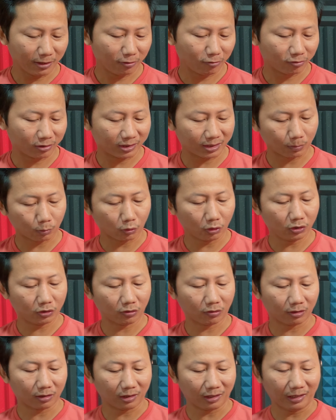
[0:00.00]
लोग ये सब कोई
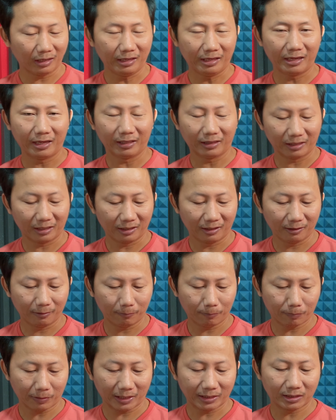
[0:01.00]
ज़रूरत नहीं है इतना
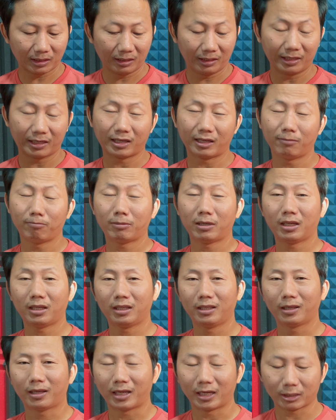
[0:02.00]
प्राइसिंग लेकिन मैं
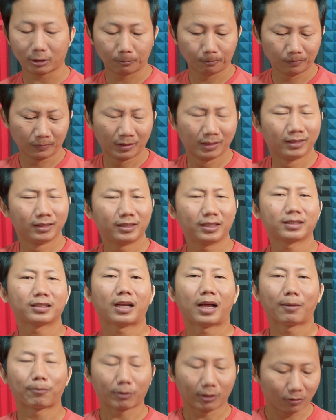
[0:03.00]
इन केस जस्ट
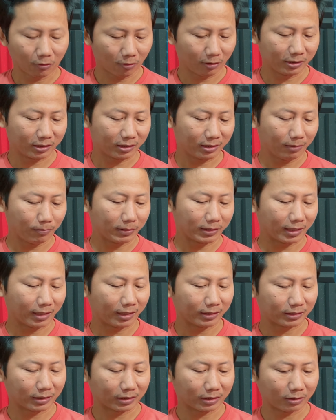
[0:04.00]
आपके नॉलेज के लिए बताना
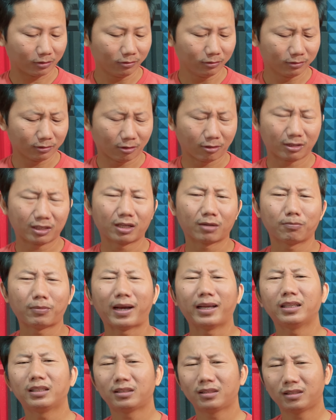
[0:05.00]
चाहता हूँ और या
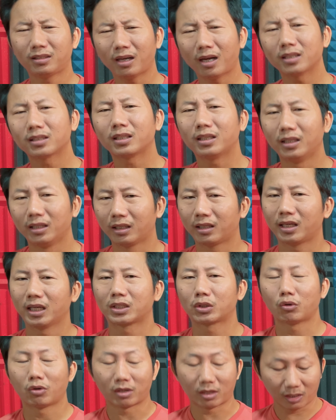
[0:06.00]
बाई चांस इन केस
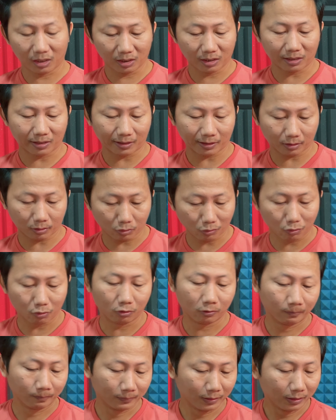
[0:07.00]
कोई ख़रीद रहा है तो
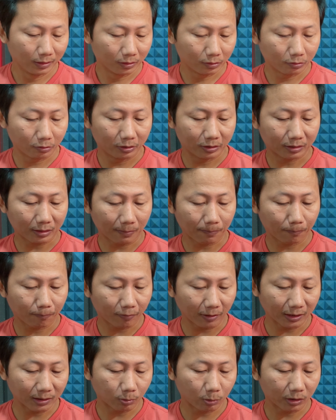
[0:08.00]
तो इसका
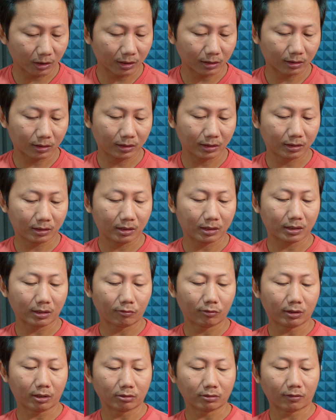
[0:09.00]
प्राइस पड़ेगा सिक्सटी
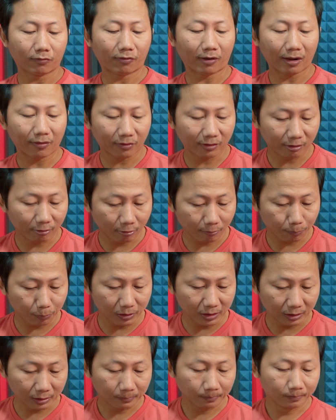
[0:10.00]
सेवन थाउजेंड फाइव हंड्रेड
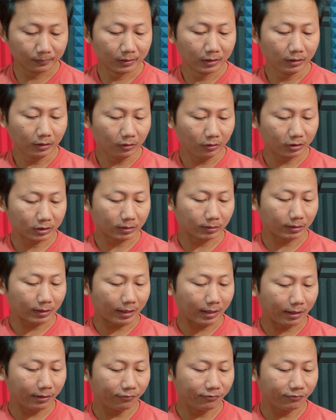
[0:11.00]
रुपीज़ और उसका आई